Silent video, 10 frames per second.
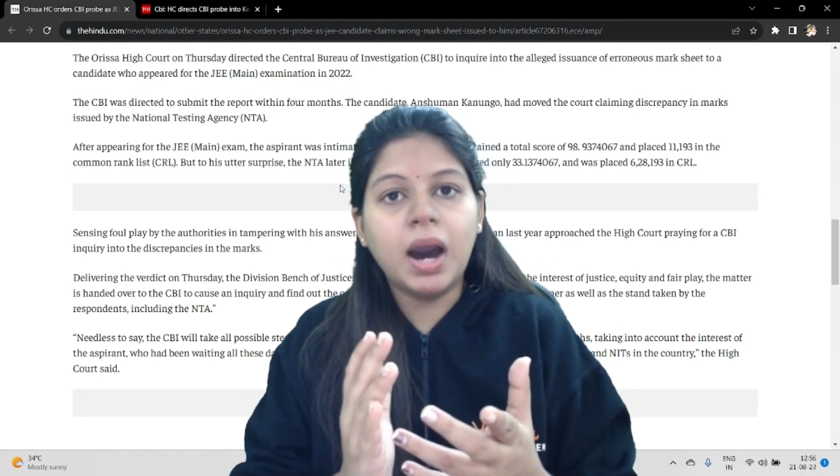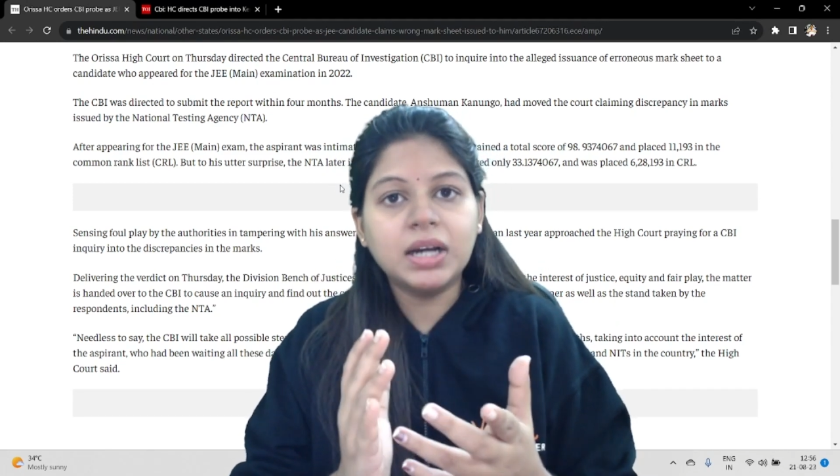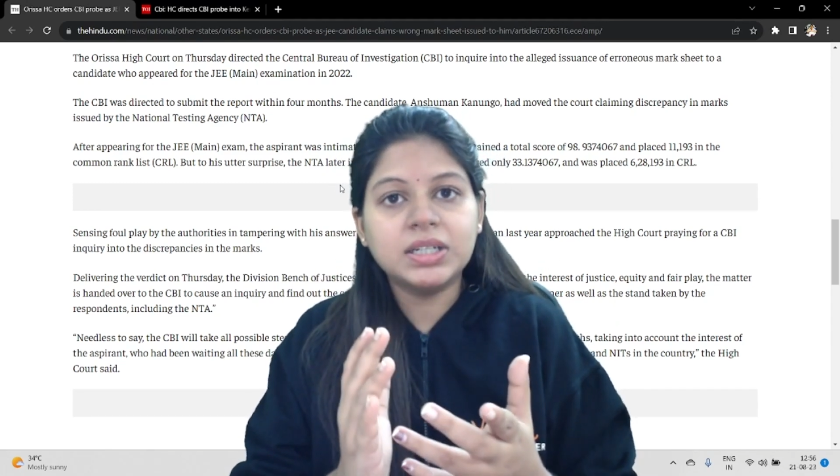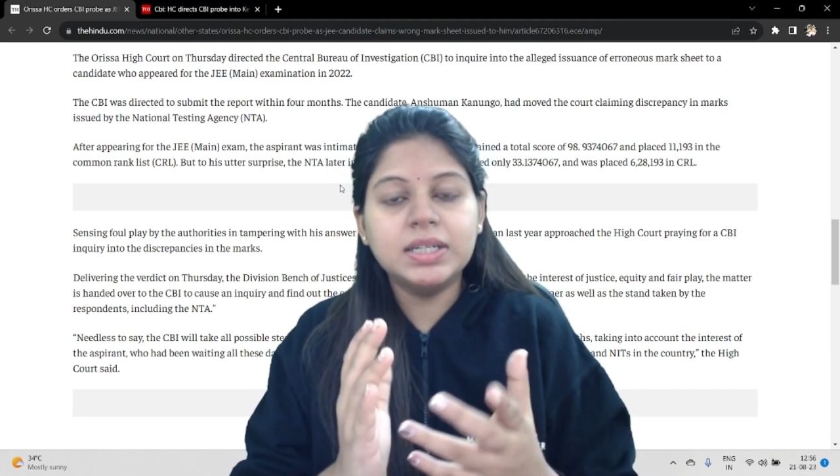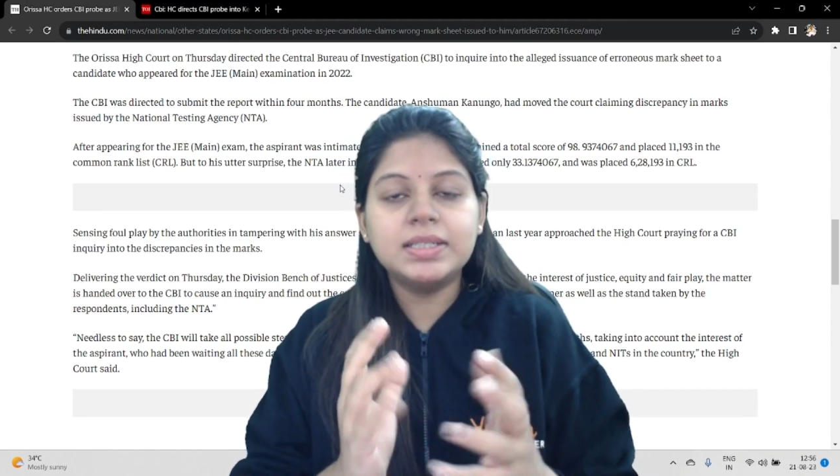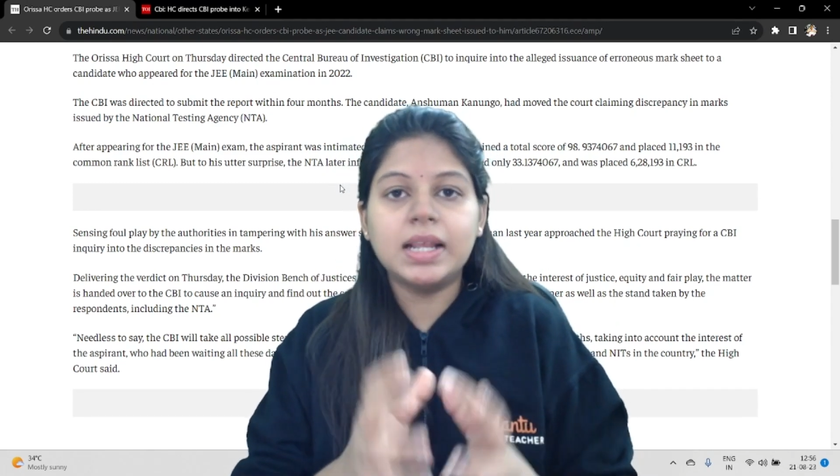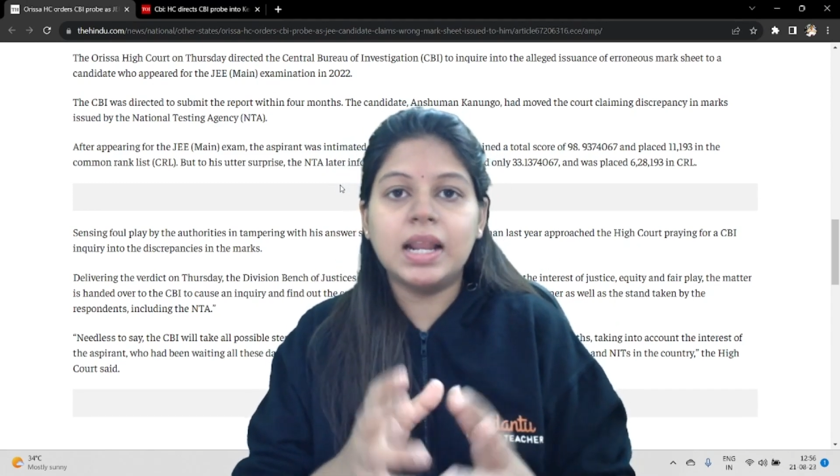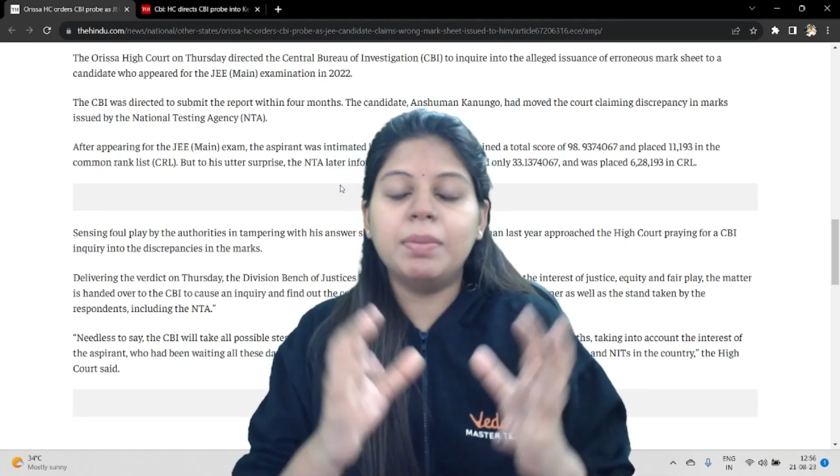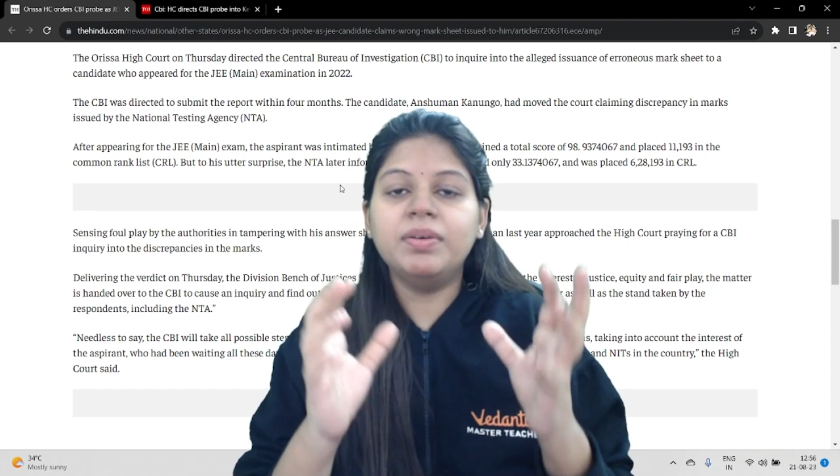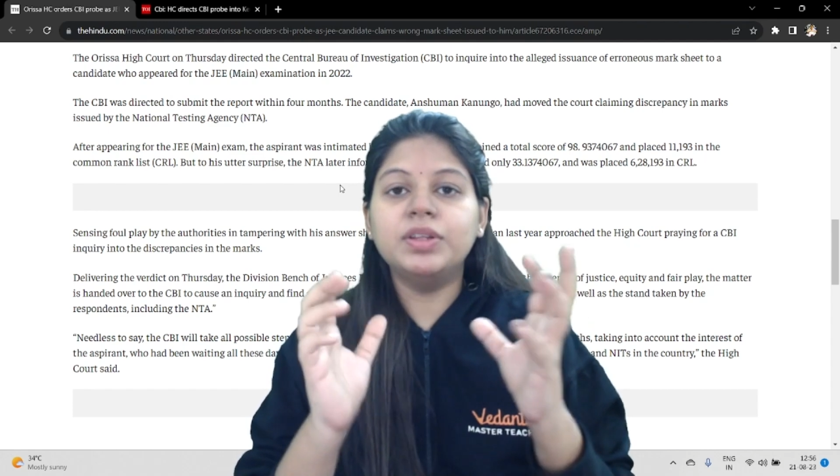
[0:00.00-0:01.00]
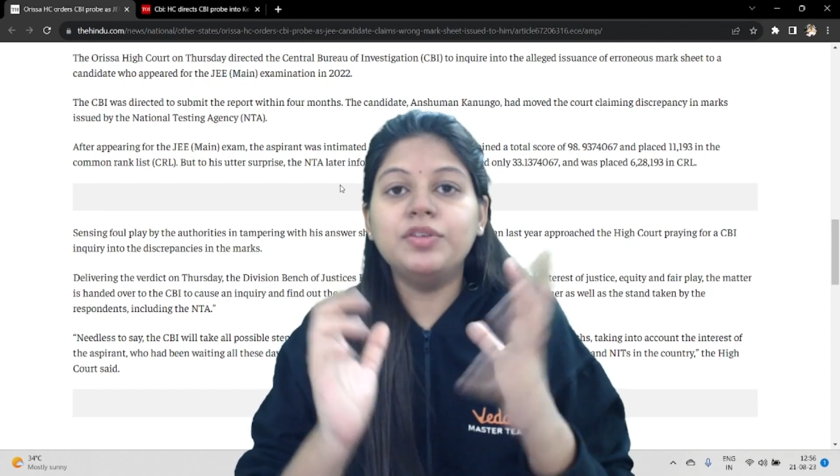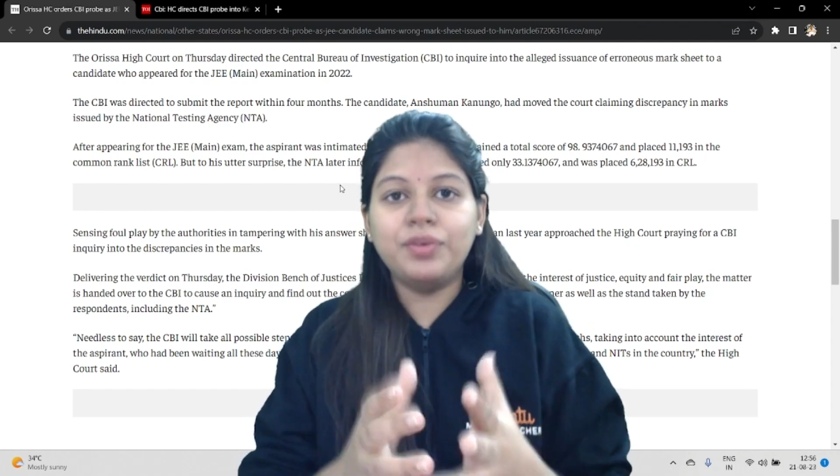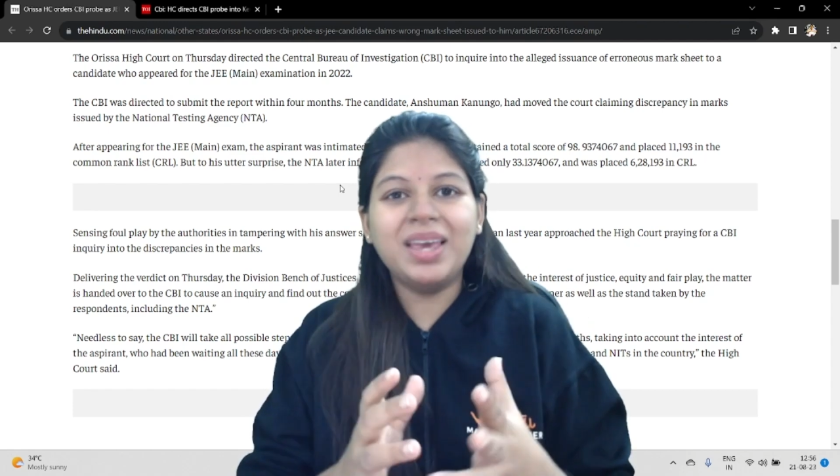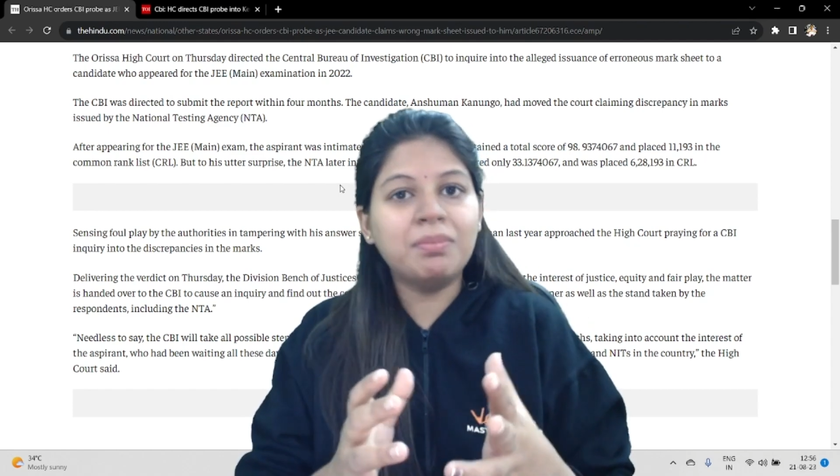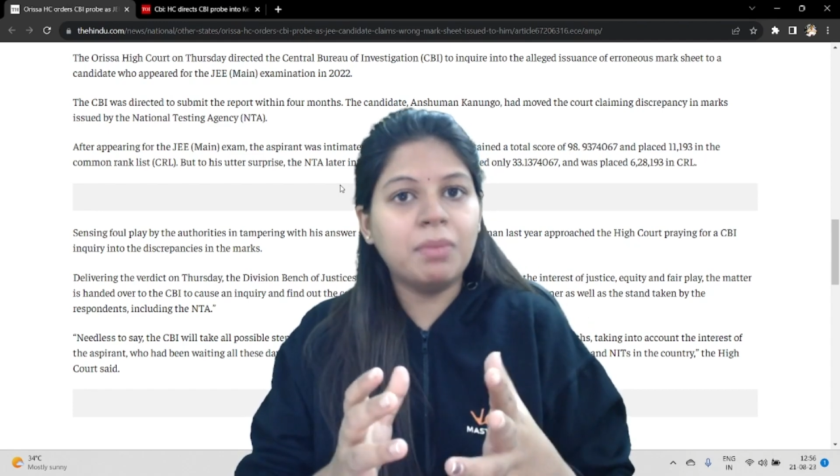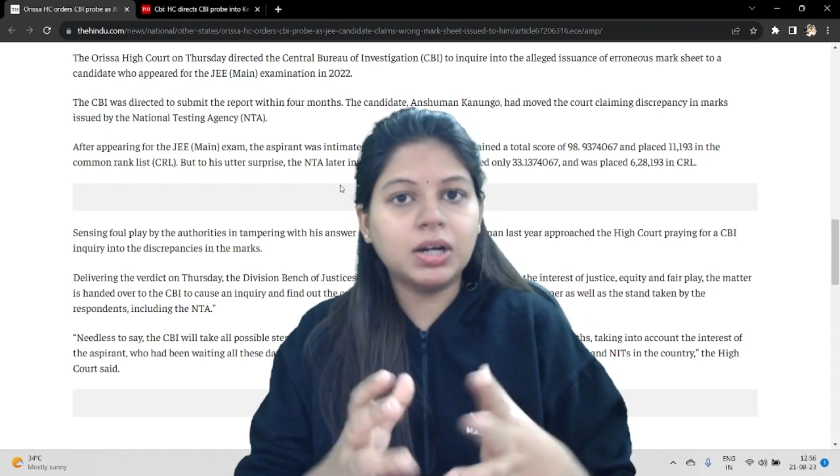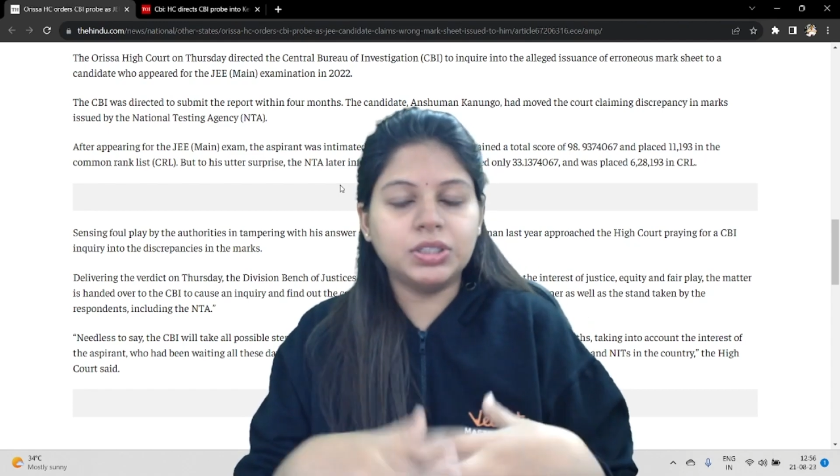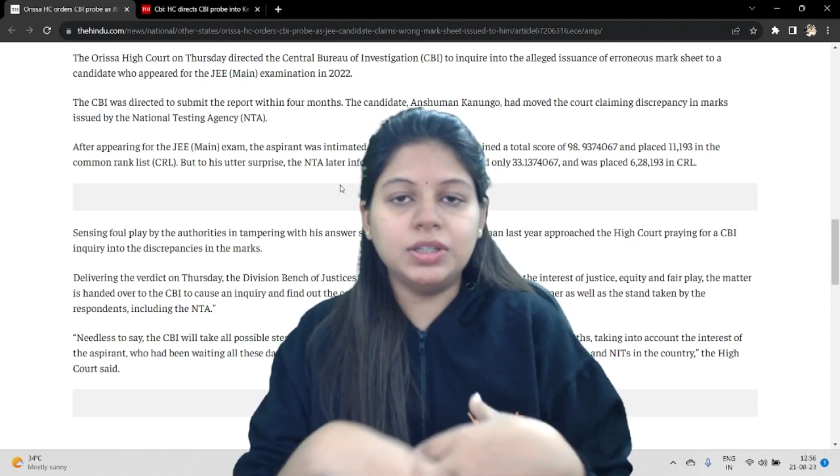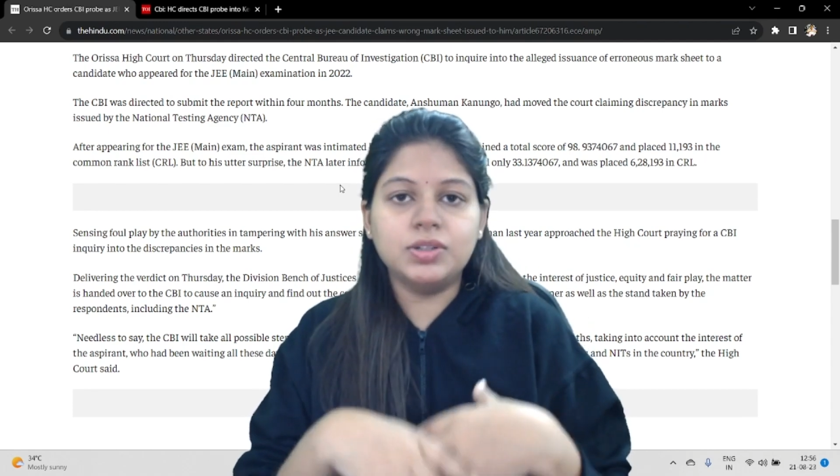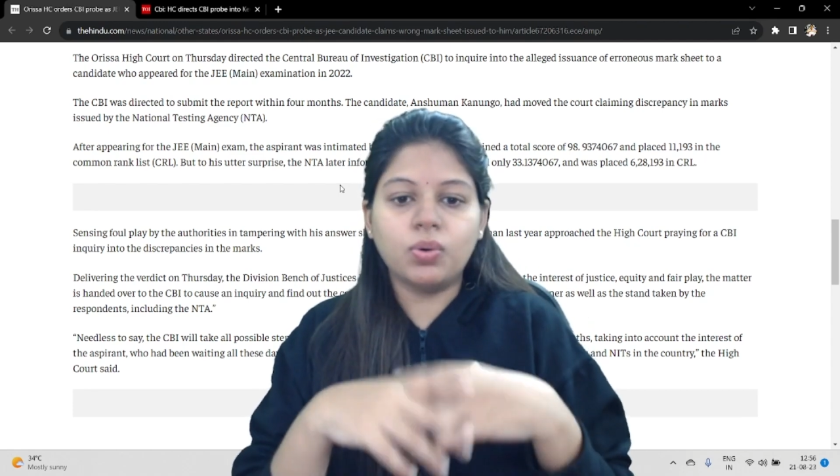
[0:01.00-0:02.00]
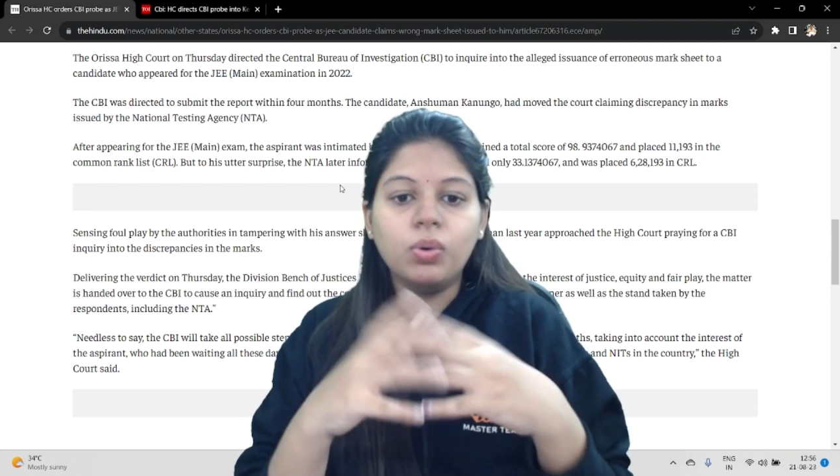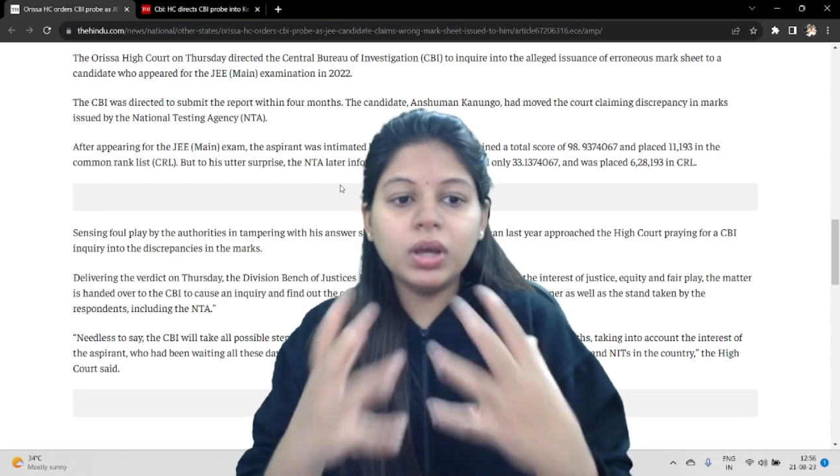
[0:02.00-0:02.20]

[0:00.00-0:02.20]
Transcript: மார்க் ஷீட்ஸ் எல்லாமே வந்து ஃபேக் மார்க் ஷீட்ஸ்